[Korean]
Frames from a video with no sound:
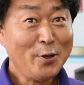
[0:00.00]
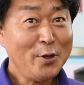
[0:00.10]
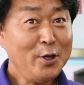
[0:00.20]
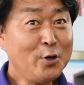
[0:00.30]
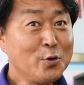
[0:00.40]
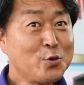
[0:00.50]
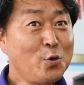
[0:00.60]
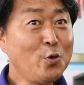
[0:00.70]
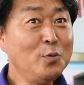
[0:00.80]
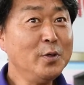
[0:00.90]
이거는
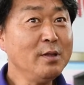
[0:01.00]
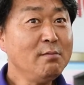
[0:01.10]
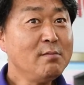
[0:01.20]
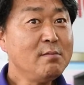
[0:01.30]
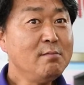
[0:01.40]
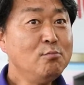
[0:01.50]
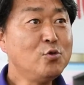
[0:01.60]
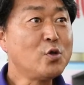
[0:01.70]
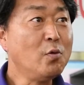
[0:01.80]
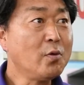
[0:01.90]
소금은
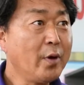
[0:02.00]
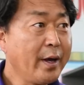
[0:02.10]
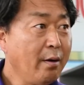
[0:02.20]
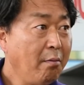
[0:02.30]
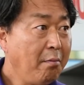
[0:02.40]
무서운 거예요.